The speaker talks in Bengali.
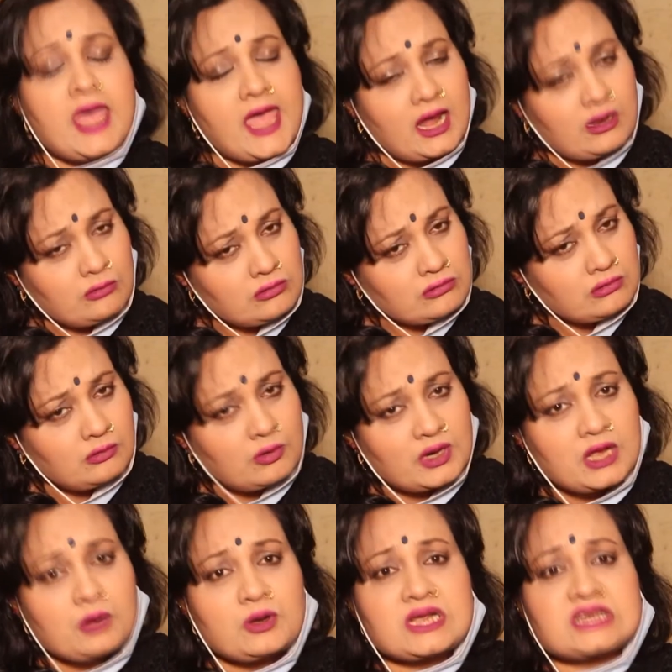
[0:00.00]
এখনও
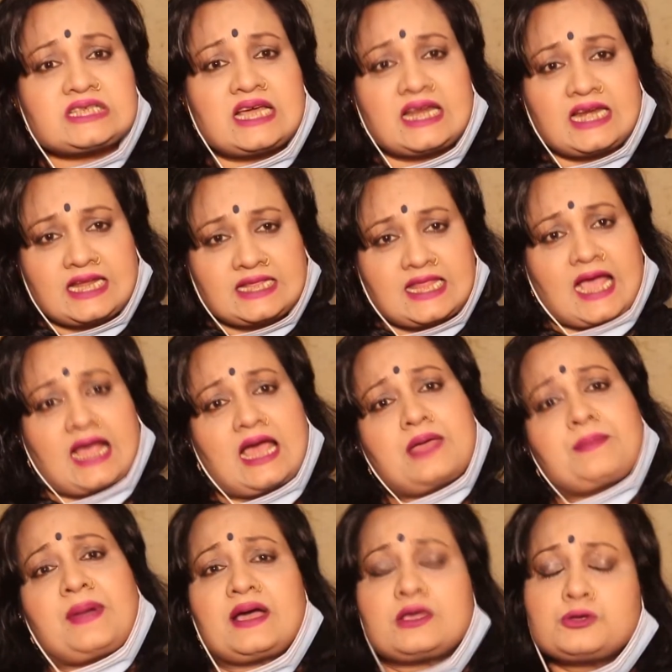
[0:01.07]
অনেক অনেক চ্যানেলে দেখাই বা